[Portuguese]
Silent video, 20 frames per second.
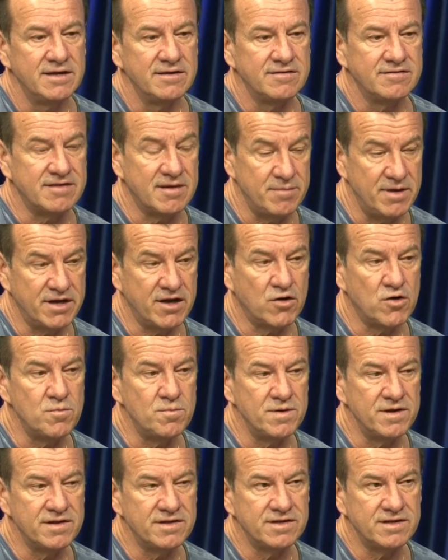Saber que a,
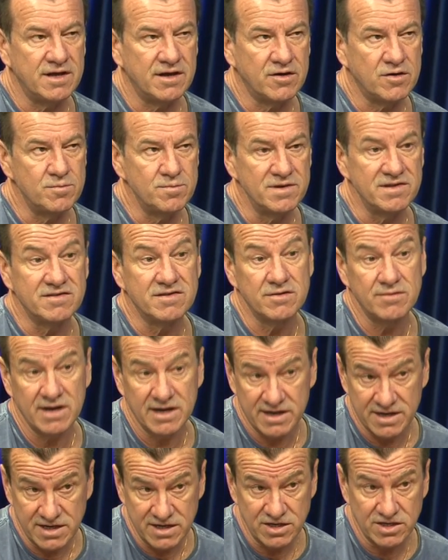competi a competição é
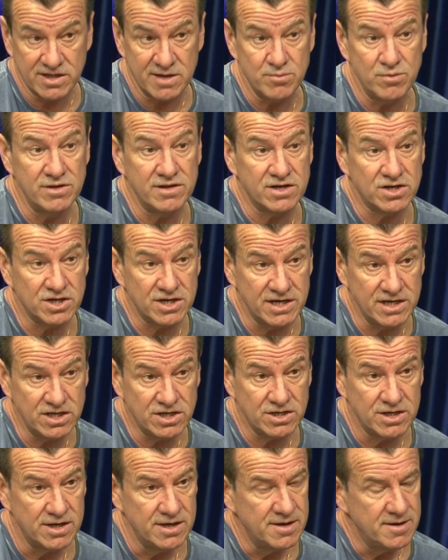grande, tem muita
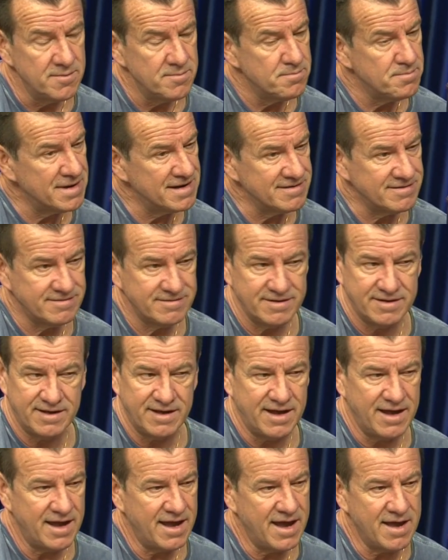gente, mas
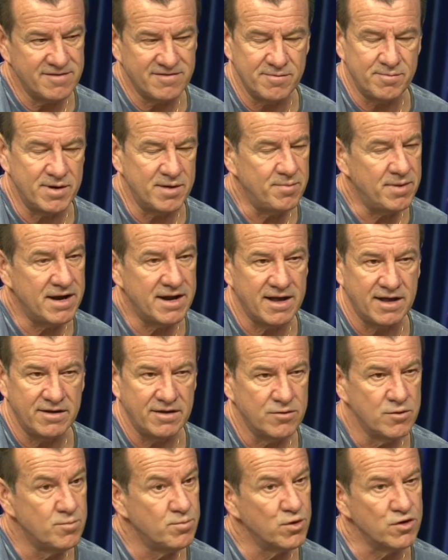é se preparar.
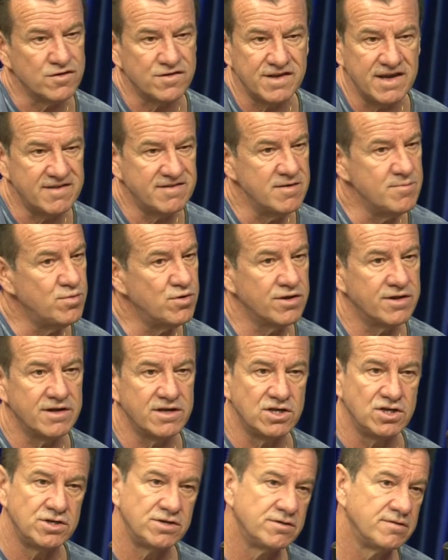O processo é
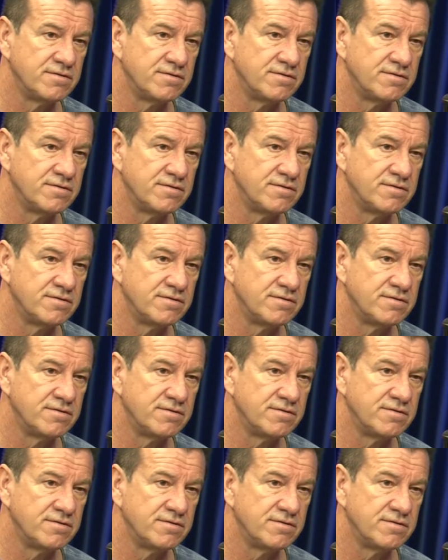importante.